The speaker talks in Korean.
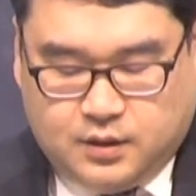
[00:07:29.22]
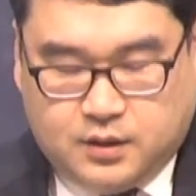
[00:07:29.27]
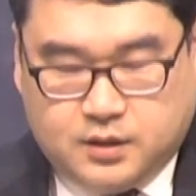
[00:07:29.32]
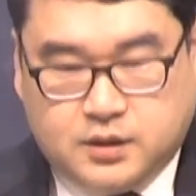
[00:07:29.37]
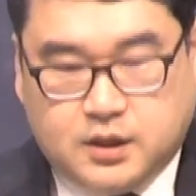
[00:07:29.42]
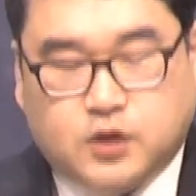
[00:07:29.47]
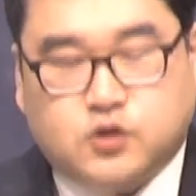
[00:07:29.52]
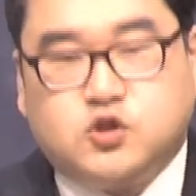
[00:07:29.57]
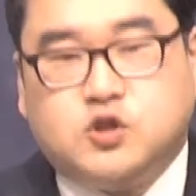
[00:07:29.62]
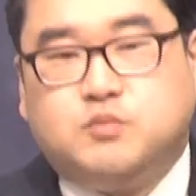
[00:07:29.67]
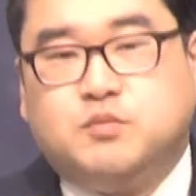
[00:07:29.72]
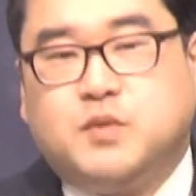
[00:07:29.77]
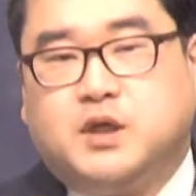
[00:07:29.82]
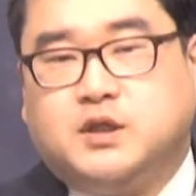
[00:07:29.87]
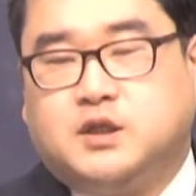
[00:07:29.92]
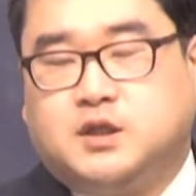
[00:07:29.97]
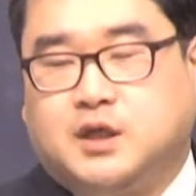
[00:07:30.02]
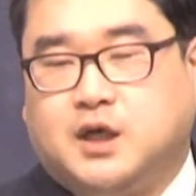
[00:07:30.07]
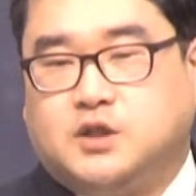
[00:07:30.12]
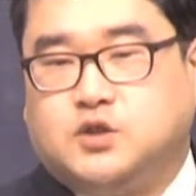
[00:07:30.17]
예수님만
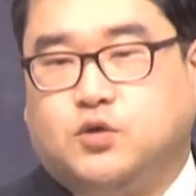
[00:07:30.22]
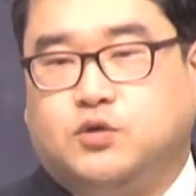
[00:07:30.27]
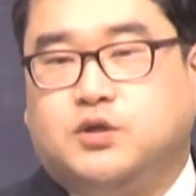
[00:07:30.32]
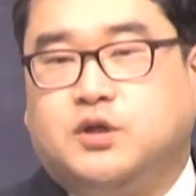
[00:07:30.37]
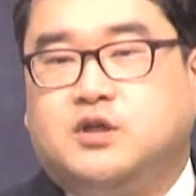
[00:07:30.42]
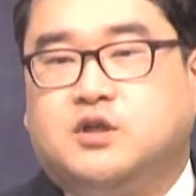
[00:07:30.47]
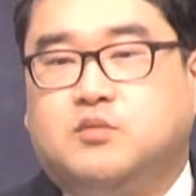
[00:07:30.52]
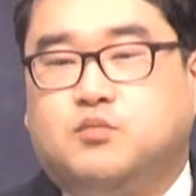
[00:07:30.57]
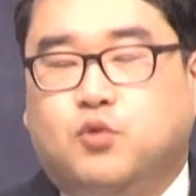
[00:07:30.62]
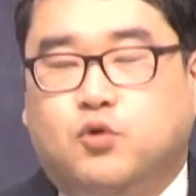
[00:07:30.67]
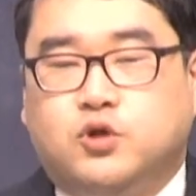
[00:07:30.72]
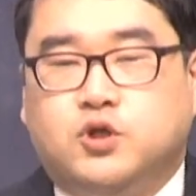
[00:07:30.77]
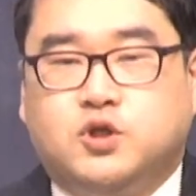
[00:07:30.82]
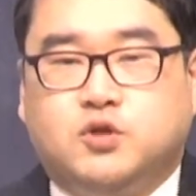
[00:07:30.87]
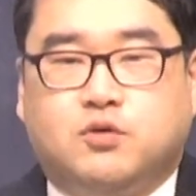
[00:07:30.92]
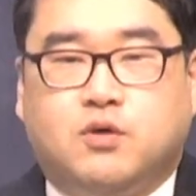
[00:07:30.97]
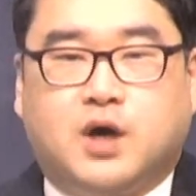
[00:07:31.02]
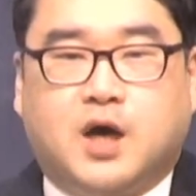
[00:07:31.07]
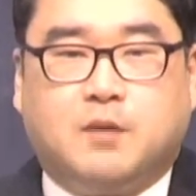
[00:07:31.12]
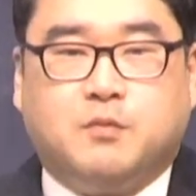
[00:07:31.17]
집까지 어떻게든
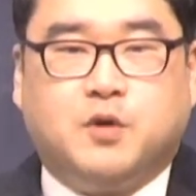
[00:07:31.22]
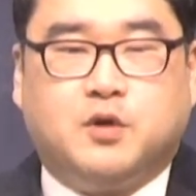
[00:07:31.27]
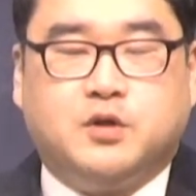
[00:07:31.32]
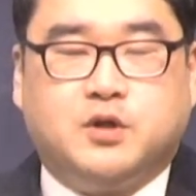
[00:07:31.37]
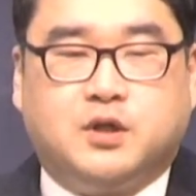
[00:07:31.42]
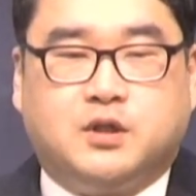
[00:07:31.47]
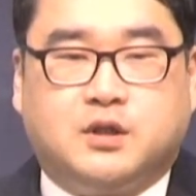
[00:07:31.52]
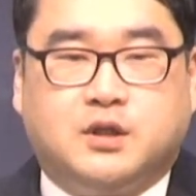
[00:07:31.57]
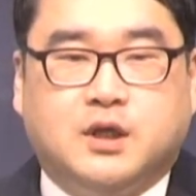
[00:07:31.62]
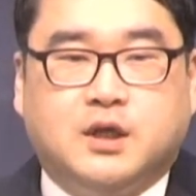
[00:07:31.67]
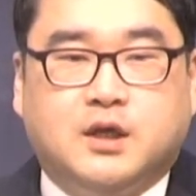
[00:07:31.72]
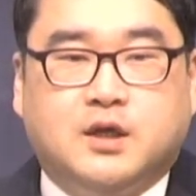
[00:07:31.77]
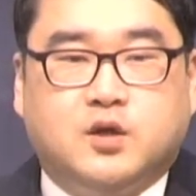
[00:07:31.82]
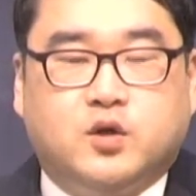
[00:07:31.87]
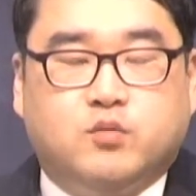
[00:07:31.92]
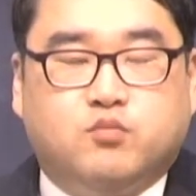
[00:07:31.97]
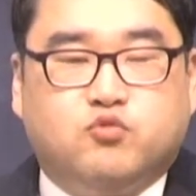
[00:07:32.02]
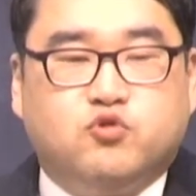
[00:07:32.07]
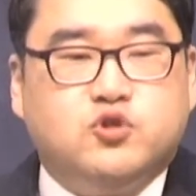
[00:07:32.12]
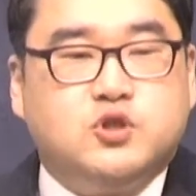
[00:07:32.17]
모시고 가면은
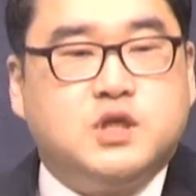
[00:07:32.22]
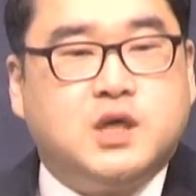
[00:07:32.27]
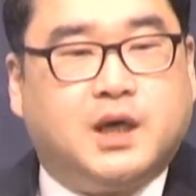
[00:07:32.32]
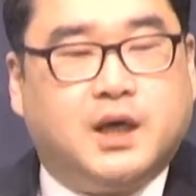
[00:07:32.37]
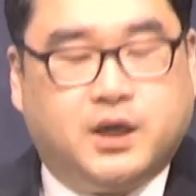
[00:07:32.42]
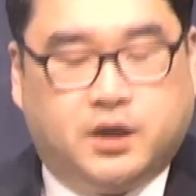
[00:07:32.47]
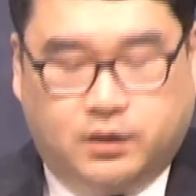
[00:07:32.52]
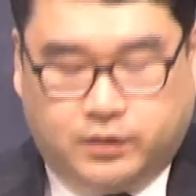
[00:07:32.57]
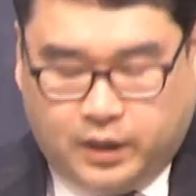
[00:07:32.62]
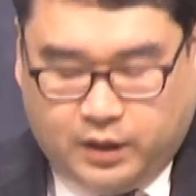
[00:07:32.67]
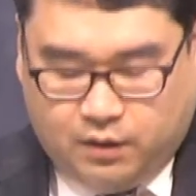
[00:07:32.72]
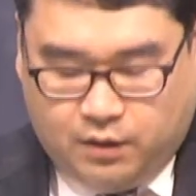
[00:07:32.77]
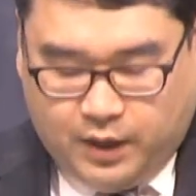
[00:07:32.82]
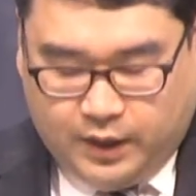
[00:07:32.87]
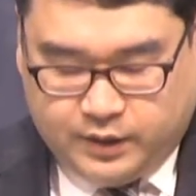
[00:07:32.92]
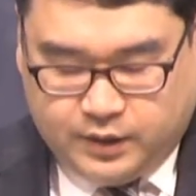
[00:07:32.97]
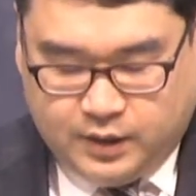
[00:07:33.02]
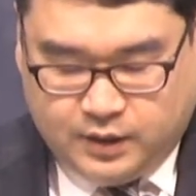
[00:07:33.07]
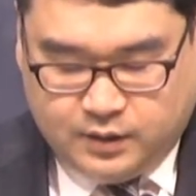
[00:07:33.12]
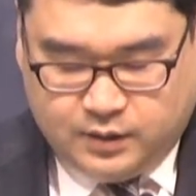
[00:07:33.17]
문제가 해결될 것
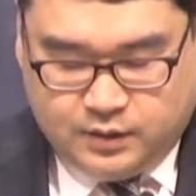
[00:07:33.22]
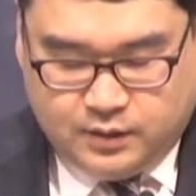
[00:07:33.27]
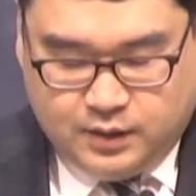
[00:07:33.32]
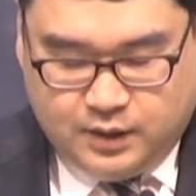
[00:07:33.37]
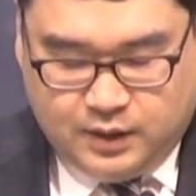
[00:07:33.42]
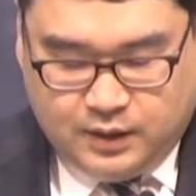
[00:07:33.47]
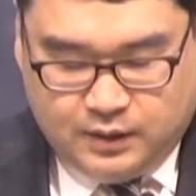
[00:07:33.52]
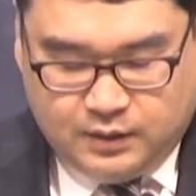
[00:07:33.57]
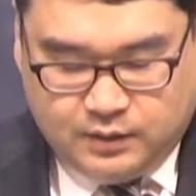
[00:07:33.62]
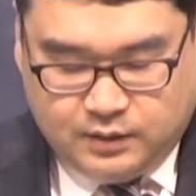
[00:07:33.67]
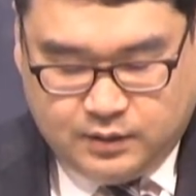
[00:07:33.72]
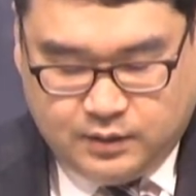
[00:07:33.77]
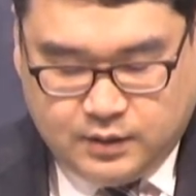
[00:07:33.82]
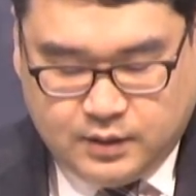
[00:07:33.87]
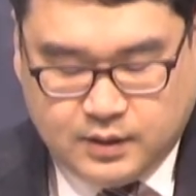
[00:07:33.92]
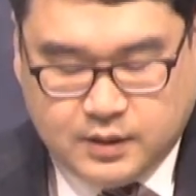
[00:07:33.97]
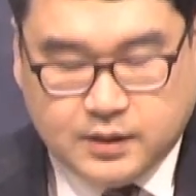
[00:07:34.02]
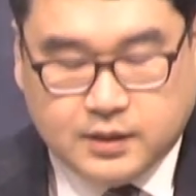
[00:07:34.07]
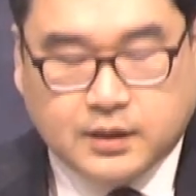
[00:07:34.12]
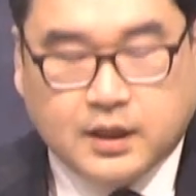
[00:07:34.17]
같았는데
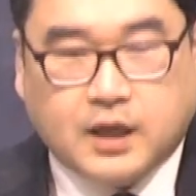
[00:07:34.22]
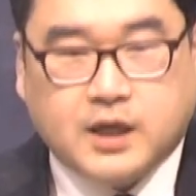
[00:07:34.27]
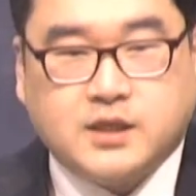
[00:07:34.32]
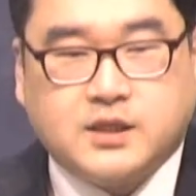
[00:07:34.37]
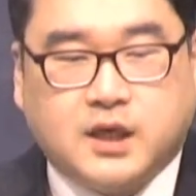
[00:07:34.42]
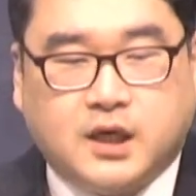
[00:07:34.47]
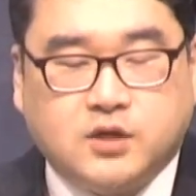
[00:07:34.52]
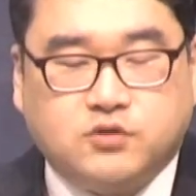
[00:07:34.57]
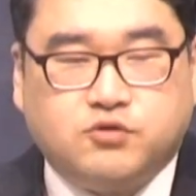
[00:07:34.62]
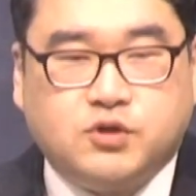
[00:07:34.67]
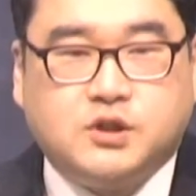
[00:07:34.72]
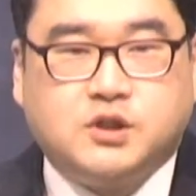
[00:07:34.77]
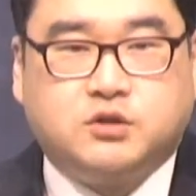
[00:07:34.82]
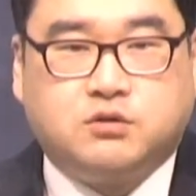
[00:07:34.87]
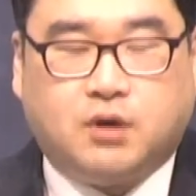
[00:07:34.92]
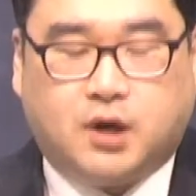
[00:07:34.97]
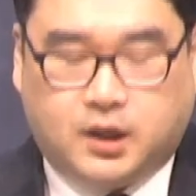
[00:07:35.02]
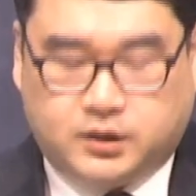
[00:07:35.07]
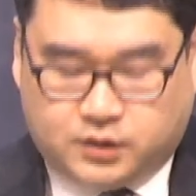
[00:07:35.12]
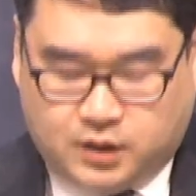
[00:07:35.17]
딸이 살 수 있을
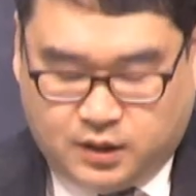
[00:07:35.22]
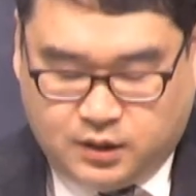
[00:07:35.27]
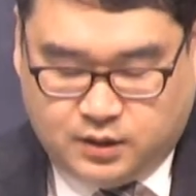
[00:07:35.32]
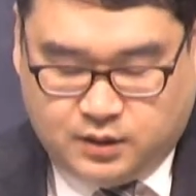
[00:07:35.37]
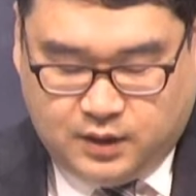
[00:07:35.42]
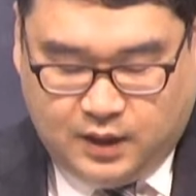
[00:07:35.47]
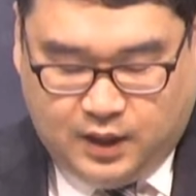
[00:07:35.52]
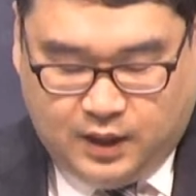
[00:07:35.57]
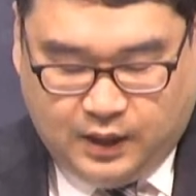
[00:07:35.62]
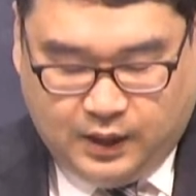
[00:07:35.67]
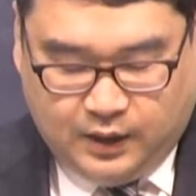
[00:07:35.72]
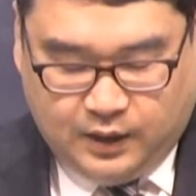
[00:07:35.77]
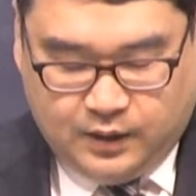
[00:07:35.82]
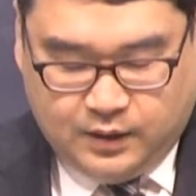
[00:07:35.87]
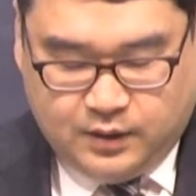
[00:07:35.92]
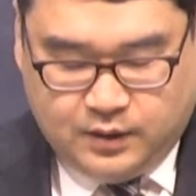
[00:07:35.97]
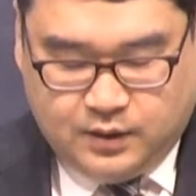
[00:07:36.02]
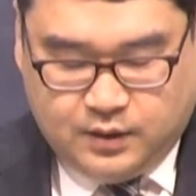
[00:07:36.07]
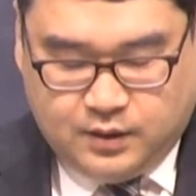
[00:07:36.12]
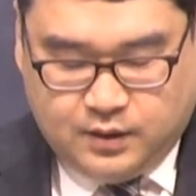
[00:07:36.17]
것 같았는데
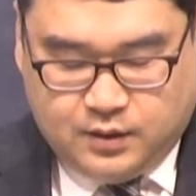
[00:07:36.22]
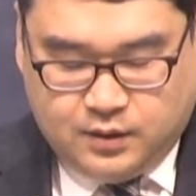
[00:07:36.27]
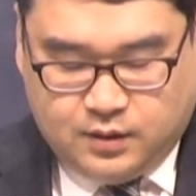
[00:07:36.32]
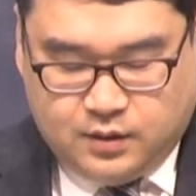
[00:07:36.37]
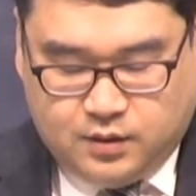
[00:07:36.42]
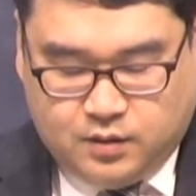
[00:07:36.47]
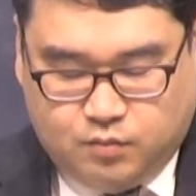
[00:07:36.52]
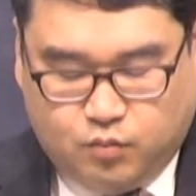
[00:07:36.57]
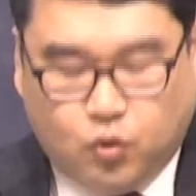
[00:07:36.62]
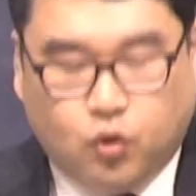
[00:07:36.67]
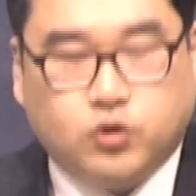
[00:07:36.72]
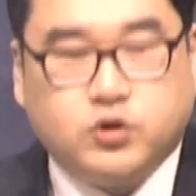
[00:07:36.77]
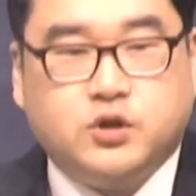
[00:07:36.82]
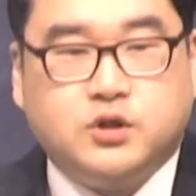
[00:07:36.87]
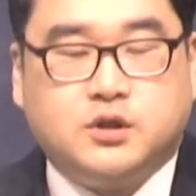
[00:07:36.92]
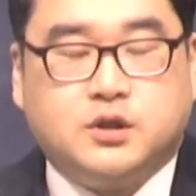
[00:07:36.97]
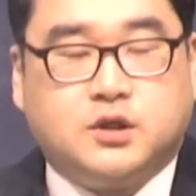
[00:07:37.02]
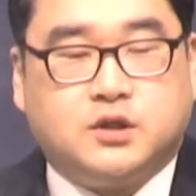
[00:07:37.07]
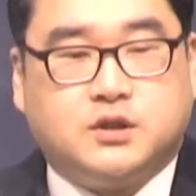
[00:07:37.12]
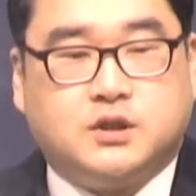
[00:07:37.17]

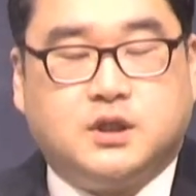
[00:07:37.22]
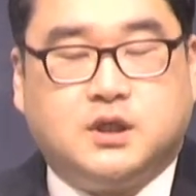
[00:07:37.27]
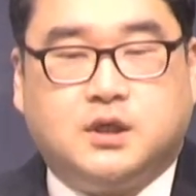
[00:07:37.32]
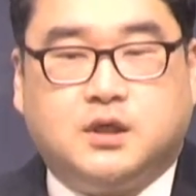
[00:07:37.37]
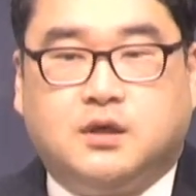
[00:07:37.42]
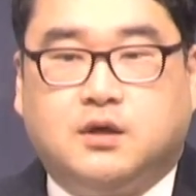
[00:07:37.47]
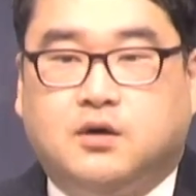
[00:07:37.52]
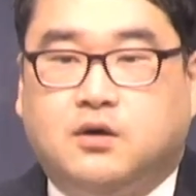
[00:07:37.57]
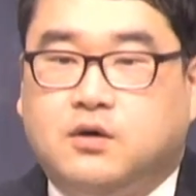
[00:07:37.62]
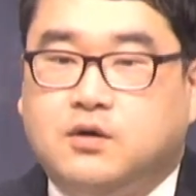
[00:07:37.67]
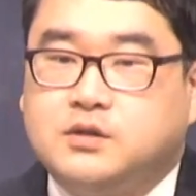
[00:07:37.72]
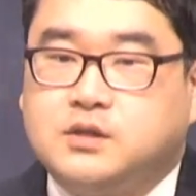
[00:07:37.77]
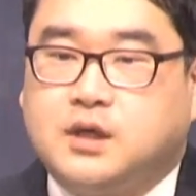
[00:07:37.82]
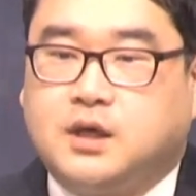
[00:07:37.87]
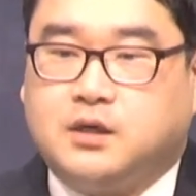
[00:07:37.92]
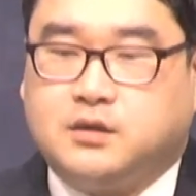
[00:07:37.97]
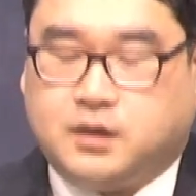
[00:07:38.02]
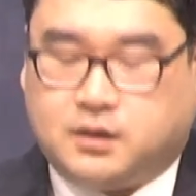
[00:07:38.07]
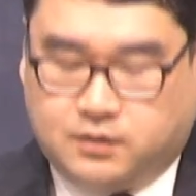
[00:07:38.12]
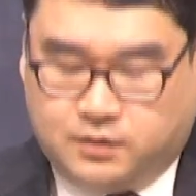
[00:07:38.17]
모든 것이
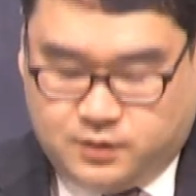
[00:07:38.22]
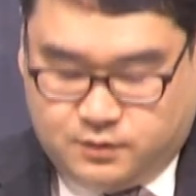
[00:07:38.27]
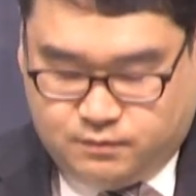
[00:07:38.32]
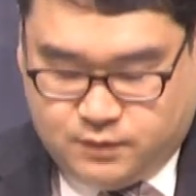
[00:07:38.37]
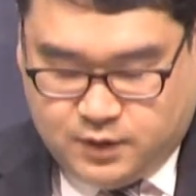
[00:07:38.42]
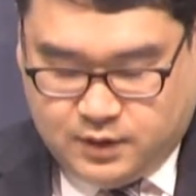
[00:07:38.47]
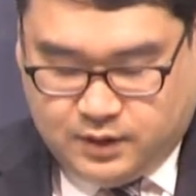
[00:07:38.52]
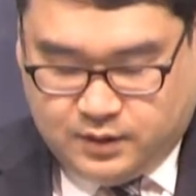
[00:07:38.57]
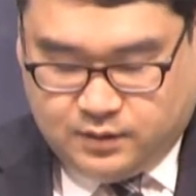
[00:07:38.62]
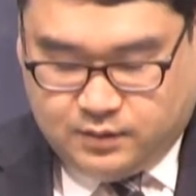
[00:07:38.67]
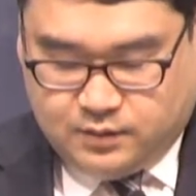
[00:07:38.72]
허사가 된 것입니다.